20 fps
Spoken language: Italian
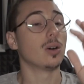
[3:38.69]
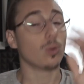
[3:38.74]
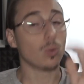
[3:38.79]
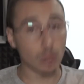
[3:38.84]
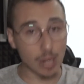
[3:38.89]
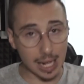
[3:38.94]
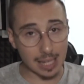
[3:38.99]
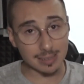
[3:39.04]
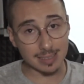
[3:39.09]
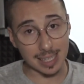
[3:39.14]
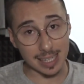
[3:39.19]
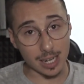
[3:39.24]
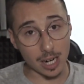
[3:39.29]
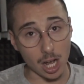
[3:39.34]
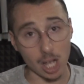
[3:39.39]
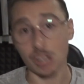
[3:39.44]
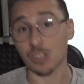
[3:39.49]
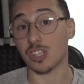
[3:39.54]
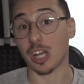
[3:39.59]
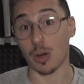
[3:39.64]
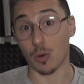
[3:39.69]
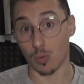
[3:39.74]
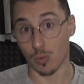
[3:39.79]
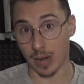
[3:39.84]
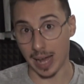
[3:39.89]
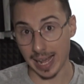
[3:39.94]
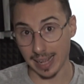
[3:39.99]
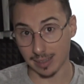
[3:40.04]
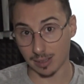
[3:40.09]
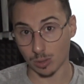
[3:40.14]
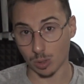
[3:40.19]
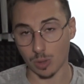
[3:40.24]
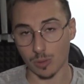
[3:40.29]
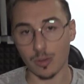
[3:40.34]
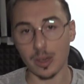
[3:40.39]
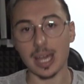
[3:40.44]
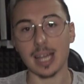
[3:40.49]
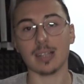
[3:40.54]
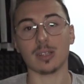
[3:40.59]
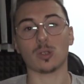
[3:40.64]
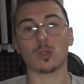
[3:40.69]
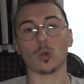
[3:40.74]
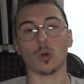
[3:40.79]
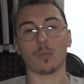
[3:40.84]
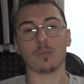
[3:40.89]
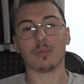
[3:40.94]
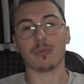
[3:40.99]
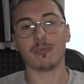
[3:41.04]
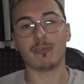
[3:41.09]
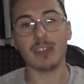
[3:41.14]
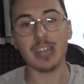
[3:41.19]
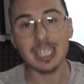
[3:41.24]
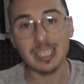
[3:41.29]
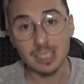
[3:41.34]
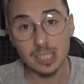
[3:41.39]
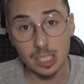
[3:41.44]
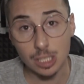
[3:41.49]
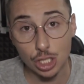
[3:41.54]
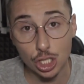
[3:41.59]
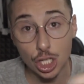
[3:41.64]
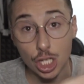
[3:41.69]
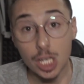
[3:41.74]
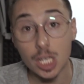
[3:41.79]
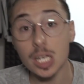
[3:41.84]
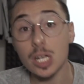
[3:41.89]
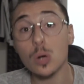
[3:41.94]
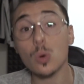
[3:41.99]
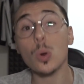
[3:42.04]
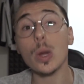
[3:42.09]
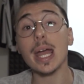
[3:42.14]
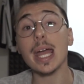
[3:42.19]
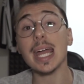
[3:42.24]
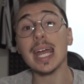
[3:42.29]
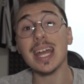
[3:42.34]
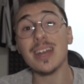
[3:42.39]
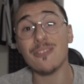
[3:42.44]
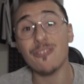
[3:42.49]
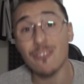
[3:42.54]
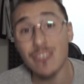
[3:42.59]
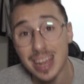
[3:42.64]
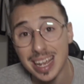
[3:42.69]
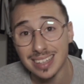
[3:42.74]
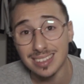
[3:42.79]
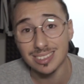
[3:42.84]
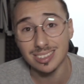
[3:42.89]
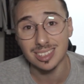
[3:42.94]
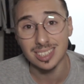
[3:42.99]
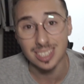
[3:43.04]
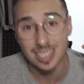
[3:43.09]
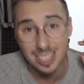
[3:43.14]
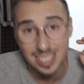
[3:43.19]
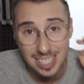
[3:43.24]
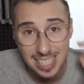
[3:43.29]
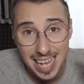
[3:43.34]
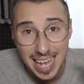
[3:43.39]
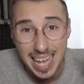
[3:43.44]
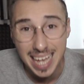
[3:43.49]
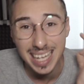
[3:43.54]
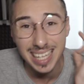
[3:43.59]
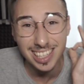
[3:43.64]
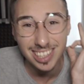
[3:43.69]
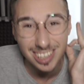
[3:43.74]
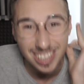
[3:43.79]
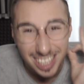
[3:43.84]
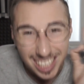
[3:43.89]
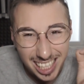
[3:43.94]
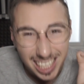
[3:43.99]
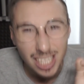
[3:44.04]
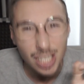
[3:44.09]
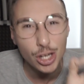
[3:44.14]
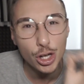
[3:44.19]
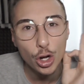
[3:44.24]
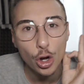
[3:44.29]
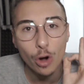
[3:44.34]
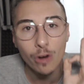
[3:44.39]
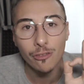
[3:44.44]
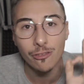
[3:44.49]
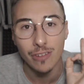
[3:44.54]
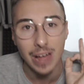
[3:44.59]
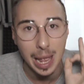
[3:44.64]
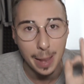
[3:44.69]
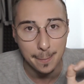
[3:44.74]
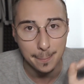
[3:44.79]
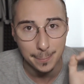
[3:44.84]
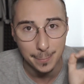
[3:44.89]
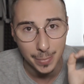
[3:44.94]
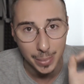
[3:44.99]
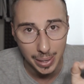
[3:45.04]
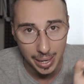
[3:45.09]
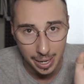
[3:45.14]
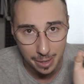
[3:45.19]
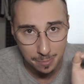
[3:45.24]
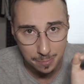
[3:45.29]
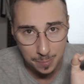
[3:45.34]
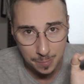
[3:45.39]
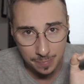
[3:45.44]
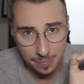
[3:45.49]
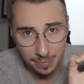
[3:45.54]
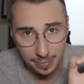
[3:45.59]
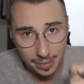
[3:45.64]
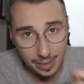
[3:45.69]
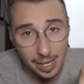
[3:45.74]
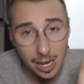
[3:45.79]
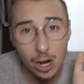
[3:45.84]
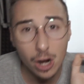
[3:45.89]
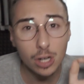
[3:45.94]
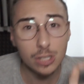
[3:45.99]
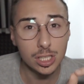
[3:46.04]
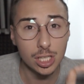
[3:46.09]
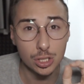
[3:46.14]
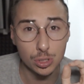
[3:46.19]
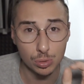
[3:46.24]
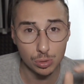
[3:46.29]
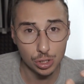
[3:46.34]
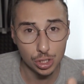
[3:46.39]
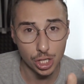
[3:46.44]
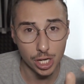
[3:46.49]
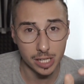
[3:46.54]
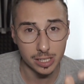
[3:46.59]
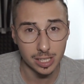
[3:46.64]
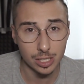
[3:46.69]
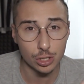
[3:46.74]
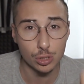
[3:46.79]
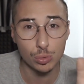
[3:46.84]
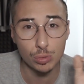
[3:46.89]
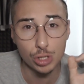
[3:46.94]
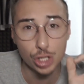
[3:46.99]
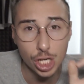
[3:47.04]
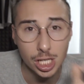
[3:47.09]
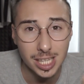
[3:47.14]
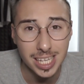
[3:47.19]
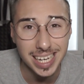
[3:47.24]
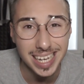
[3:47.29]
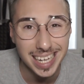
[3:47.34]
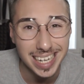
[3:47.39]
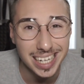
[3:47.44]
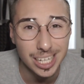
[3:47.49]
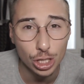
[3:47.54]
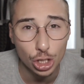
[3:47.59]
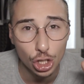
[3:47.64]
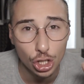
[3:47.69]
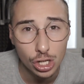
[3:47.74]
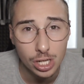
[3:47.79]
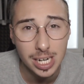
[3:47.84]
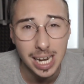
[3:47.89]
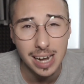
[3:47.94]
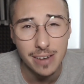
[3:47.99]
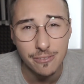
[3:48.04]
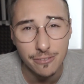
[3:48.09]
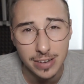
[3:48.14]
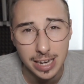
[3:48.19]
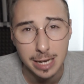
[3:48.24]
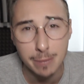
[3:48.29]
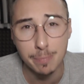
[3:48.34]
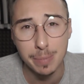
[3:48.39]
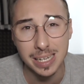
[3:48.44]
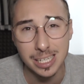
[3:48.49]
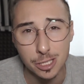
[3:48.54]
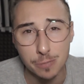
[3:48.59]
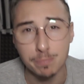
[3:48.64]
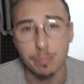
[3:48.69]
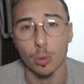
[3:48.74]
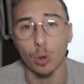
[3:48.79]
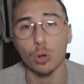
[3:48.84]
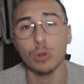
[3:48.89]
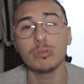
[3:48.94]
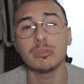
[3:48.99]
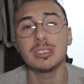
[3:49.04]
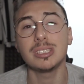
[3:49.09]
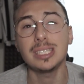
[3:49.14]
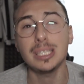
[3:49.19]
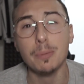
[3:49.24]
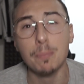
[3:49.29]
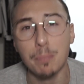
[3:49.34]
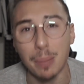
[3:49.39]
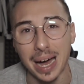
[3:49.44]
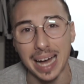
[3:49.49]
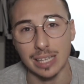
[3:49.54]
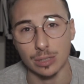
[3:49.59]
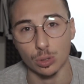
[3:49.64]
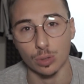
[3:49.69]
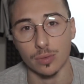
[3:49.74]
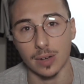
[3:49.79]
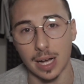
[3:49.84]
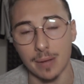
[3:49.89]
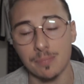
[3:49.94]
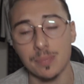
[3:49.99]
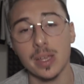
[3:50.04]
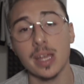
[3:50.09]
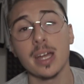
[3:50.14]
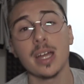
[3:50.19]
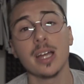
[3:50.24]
Un'altra cosa, un altro evento, 25 e 26 di novembre. Che cosa succede? Succede che ritorna il Vape Expo di Padova.